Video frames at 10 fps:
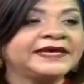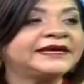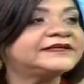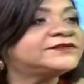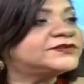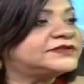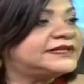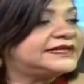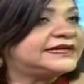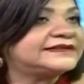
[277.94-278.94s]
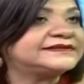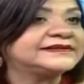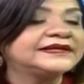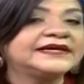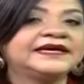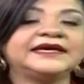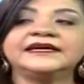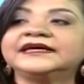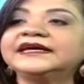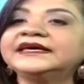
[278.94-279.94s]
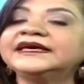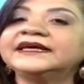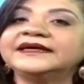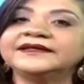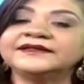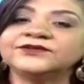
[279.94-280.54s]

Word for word: en estos días en que